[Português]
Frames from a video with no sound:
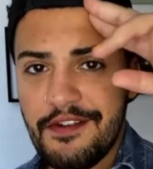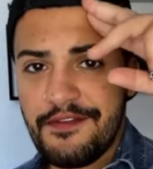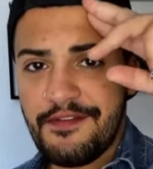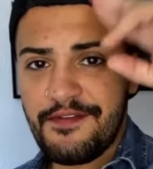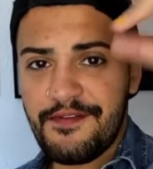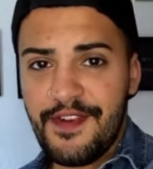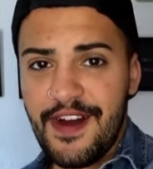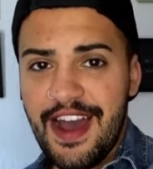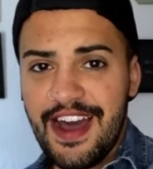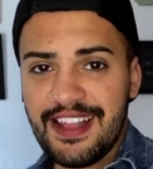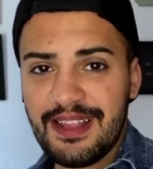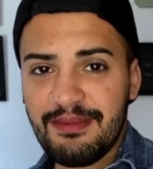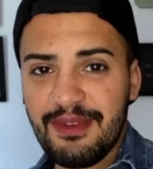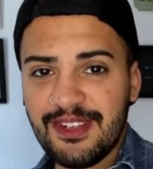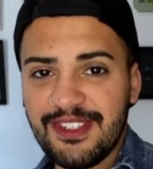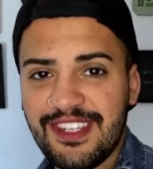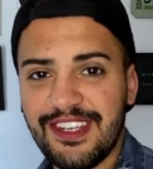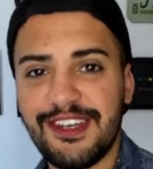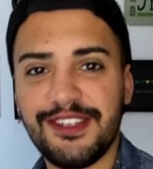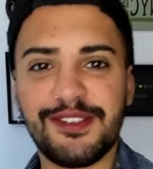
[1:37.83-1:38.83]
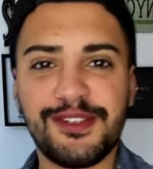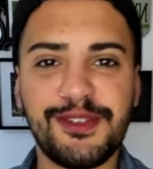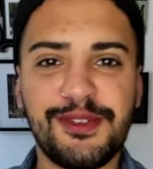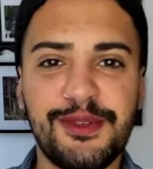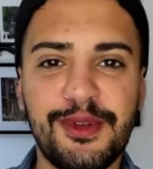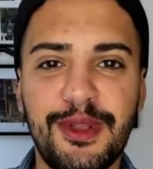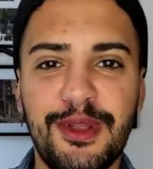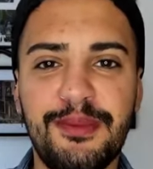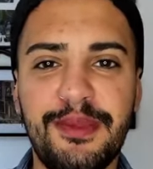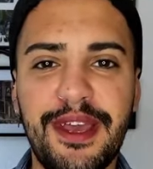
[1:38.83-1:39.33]
Fala, meus anjos,
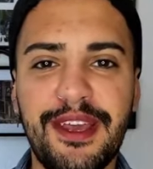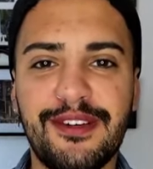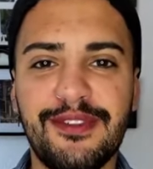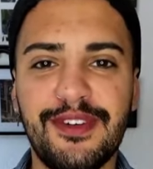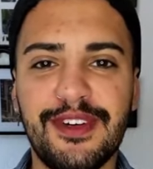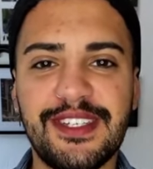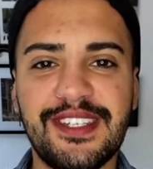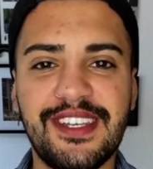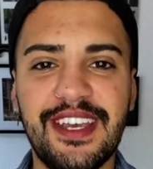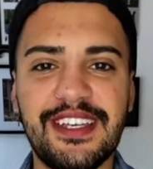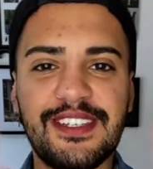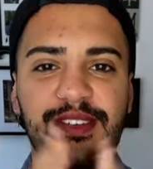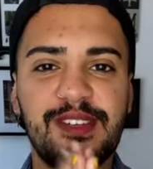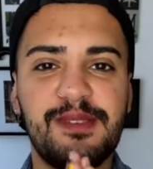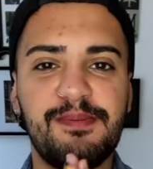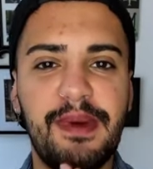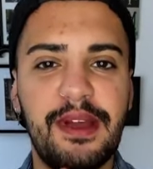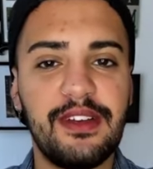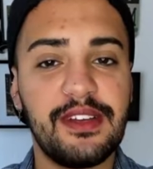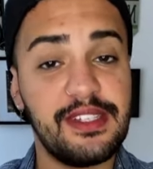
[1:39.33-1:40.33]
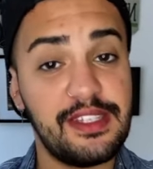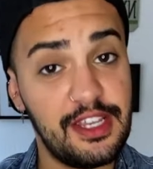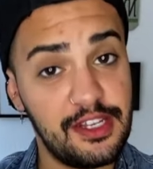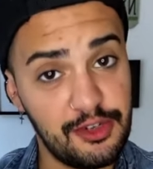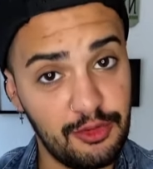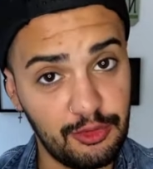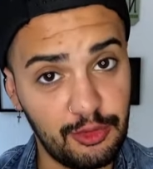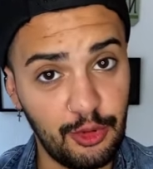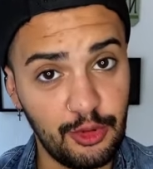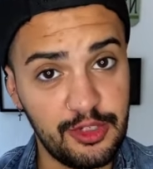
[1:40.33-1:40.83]
tudo bem com vocês? Eu espero que
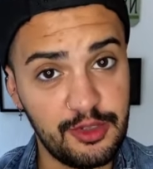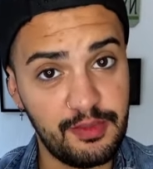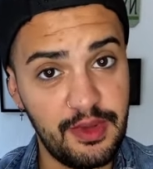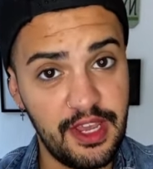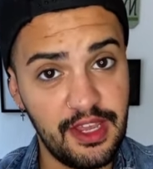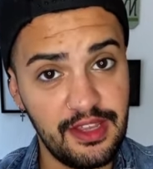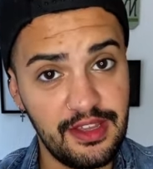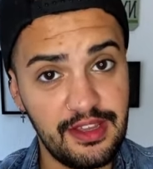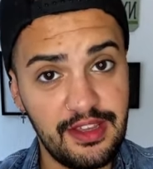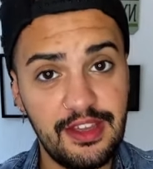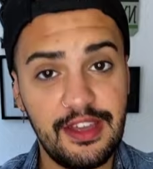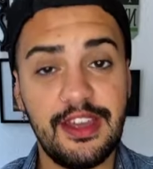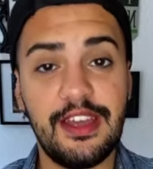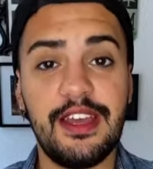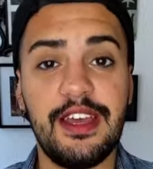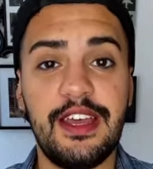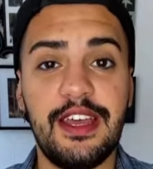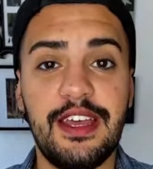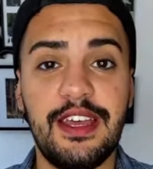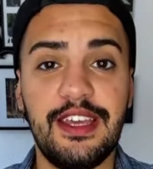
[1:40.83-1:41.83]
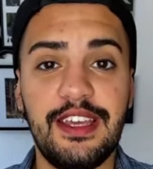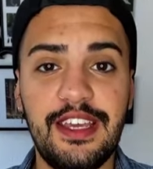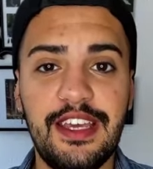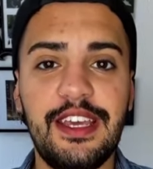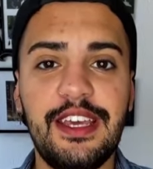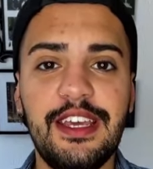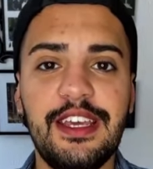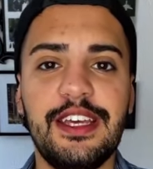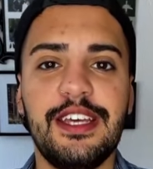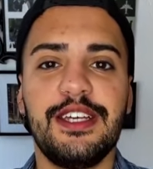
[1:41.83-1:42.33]
estejam todos bem.
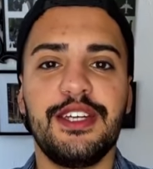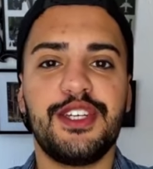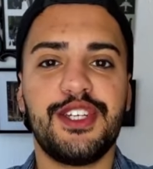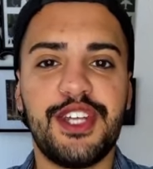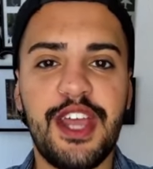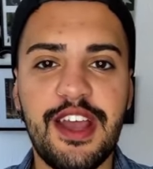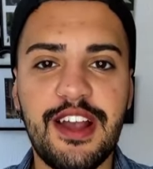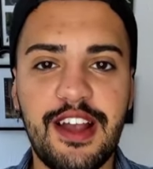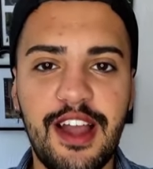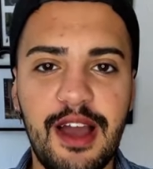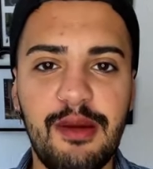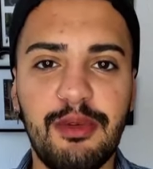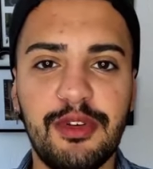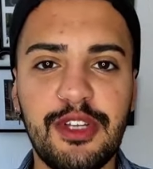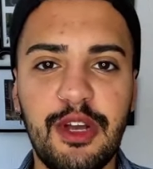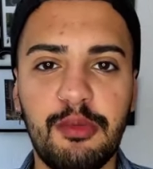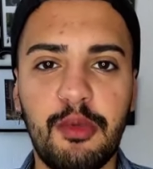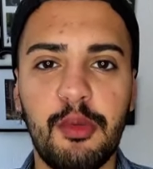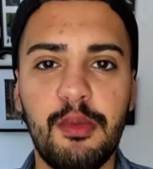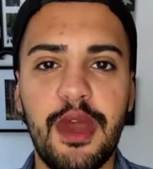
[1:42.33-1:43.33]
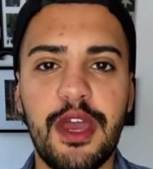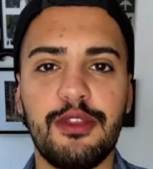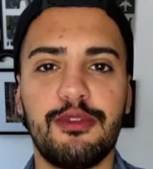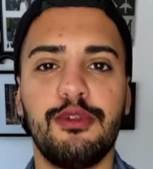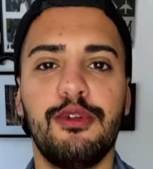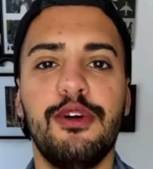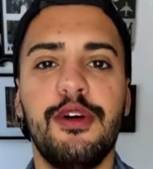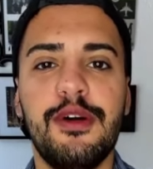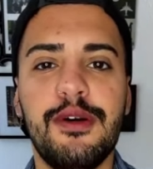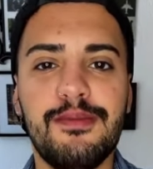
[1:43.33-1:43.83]
E chegamos ao
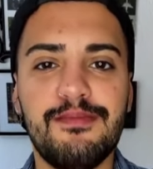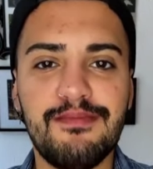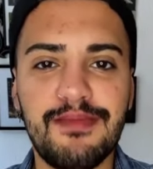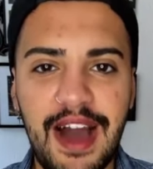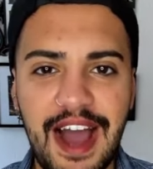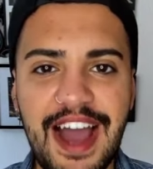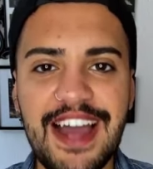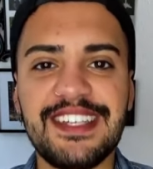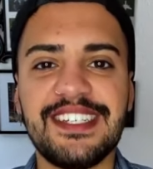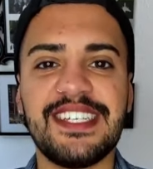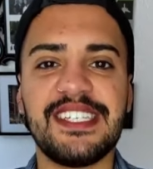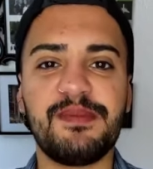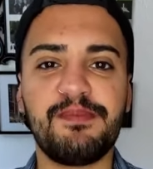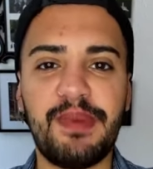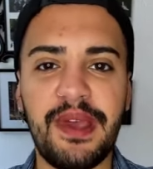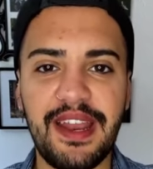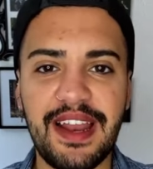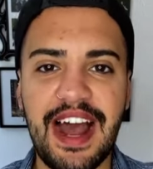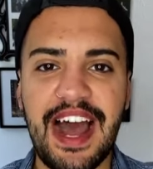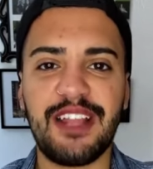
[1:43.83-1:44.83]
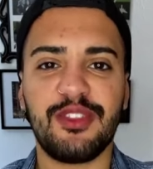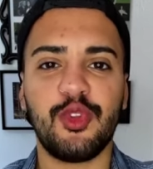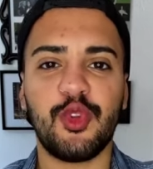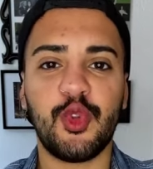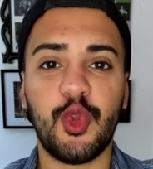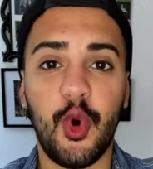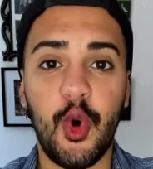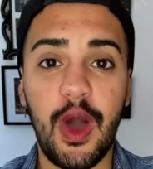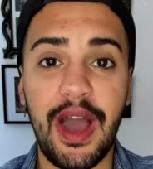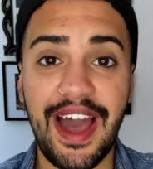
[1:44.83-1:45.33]
momento mais esperado
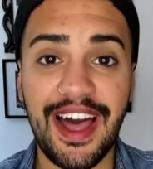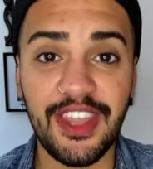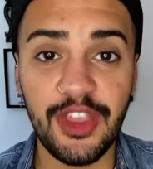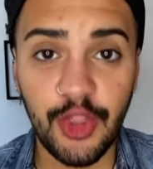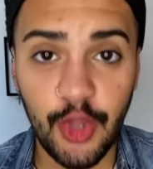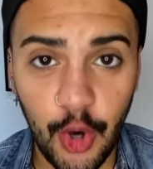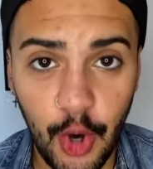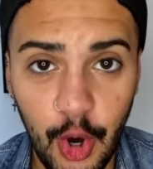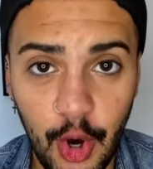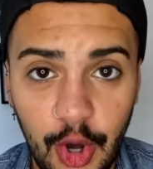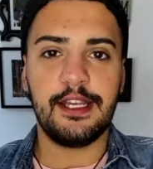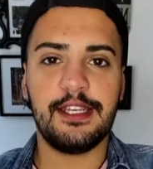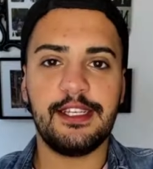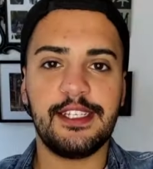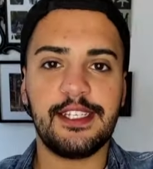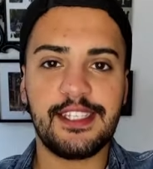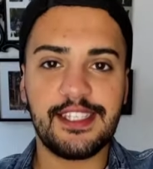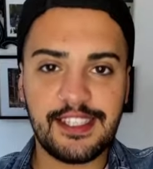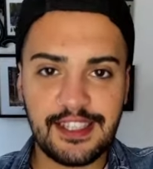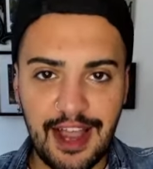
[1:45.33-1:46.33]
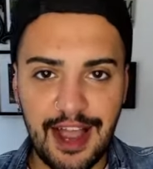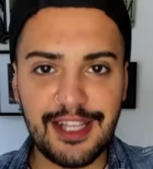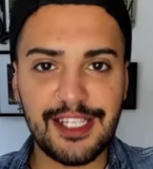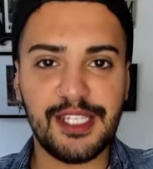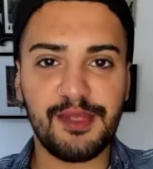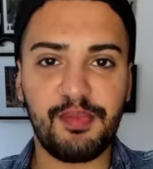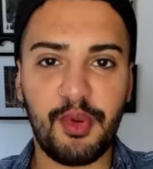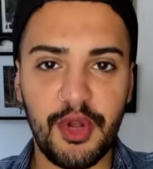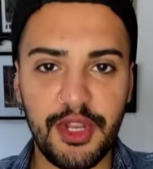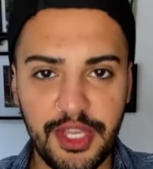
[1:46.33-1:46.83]
do ano. Está
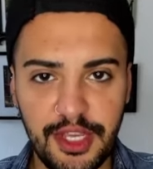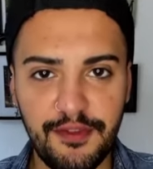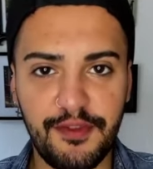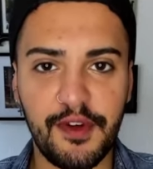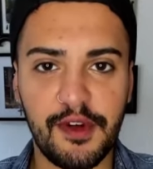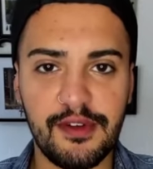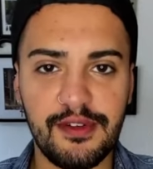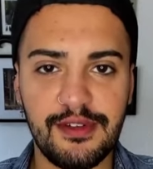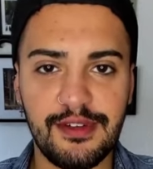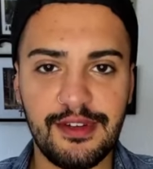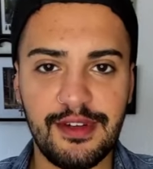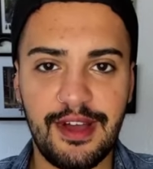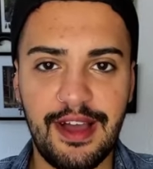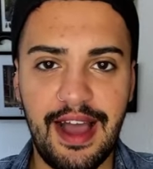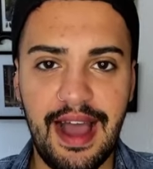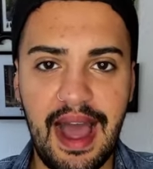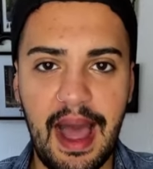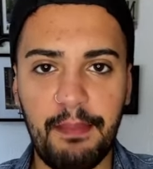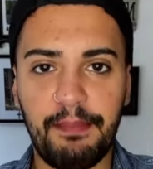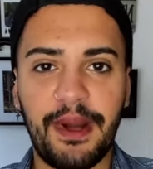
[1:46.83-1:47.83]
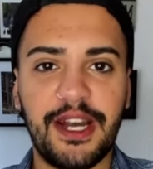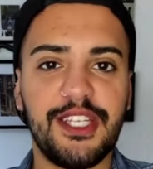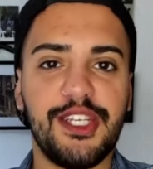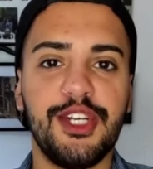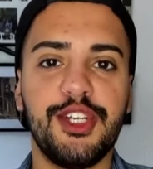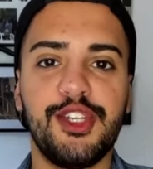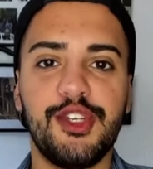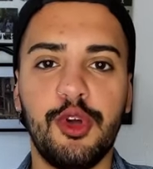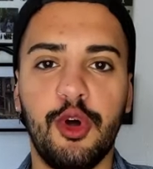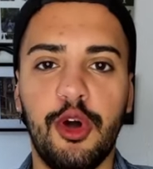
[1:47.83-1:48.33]
disponível a
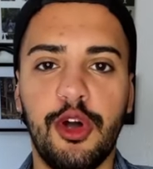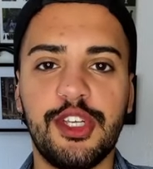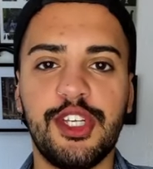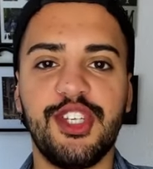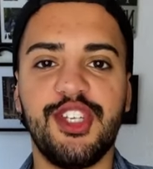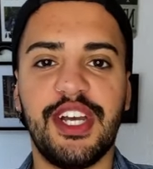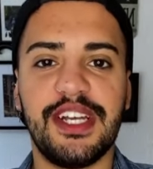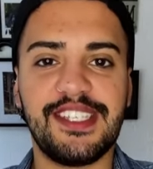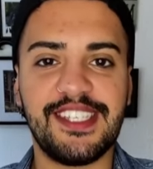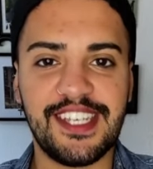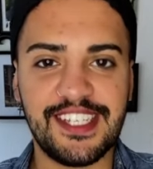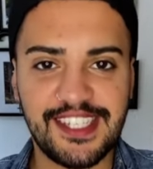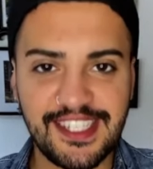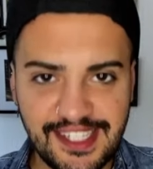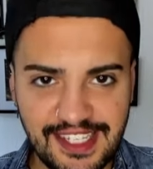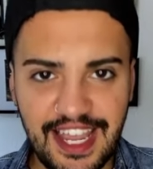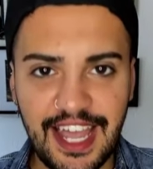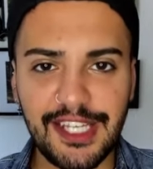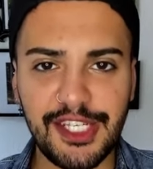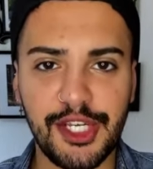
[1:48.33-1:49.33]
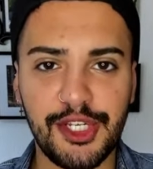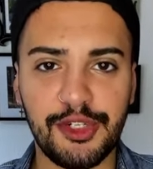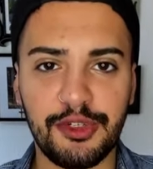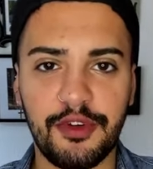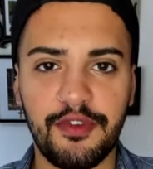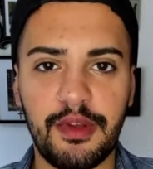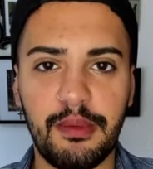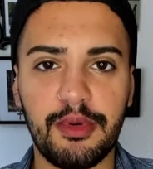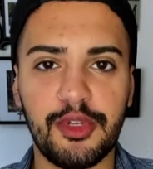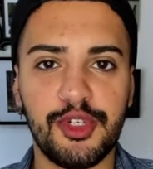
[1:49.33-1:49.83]
partir de hoje, dia 17 de
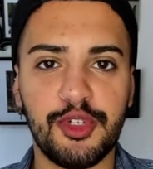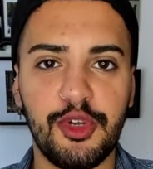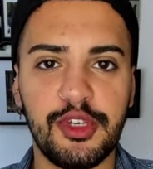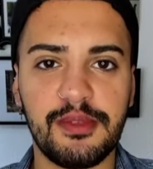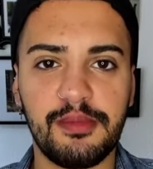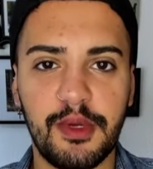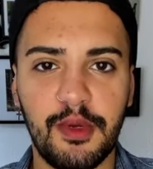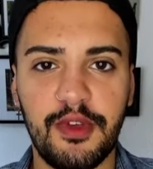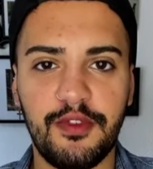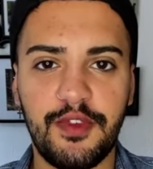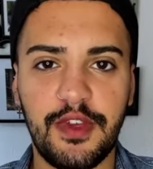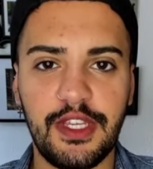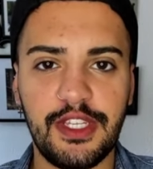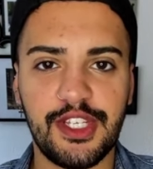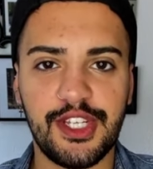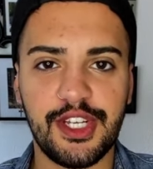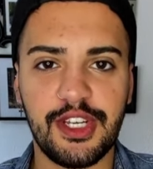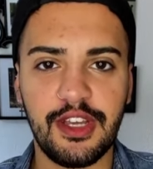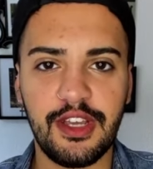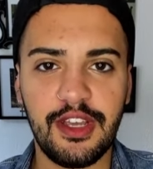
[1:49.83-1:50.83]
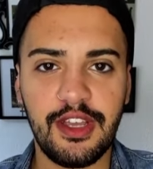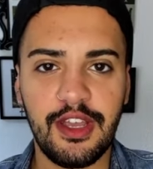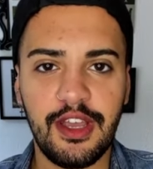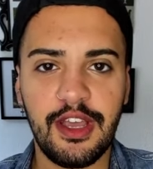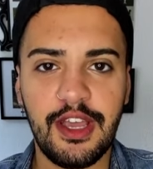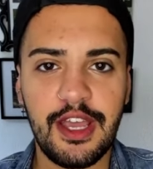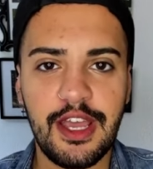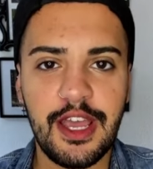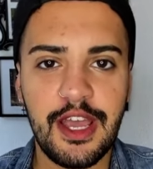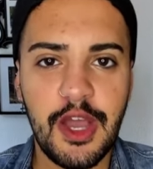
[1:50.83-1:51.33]
novembro de 2020,
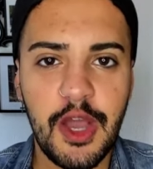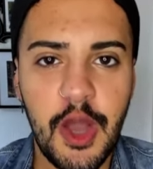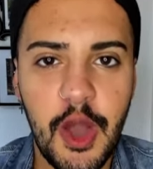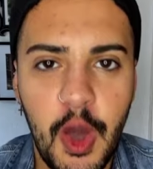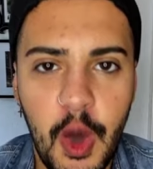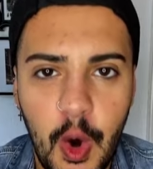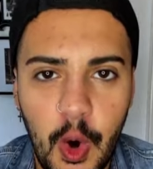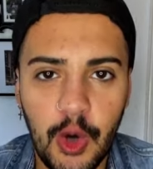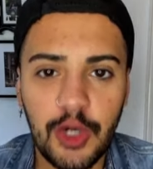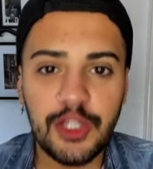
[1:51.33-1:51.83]
o